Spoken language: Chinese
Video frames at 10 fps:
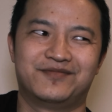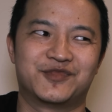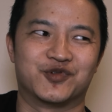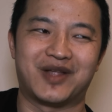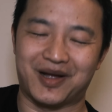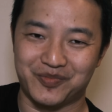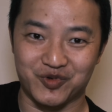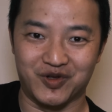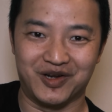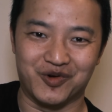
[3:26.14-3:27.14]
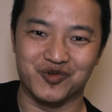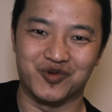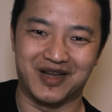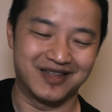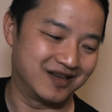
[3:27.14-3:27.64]
从哪个部队流出
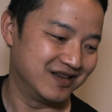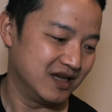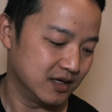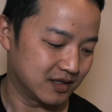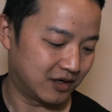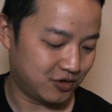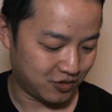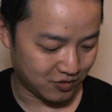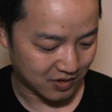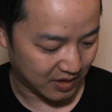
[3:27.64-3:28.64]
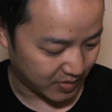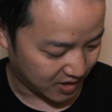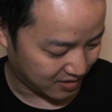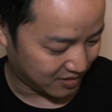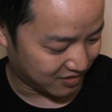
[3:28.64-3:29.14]
来的？然后上面
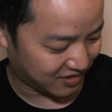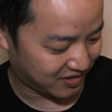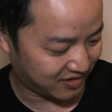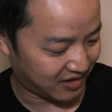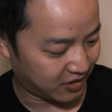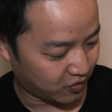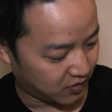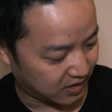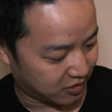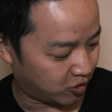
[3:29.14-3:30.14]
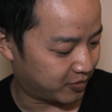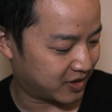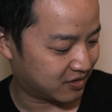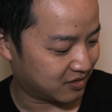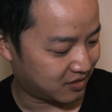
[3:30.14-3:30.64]
写的七点六二，后边
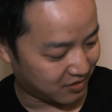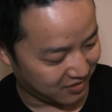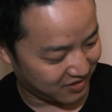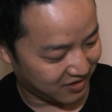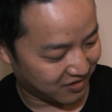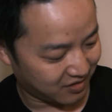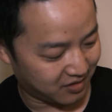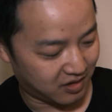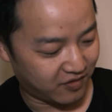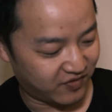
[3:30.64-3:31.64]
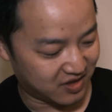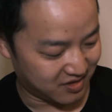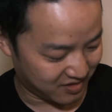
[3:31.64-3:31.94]
是俄文。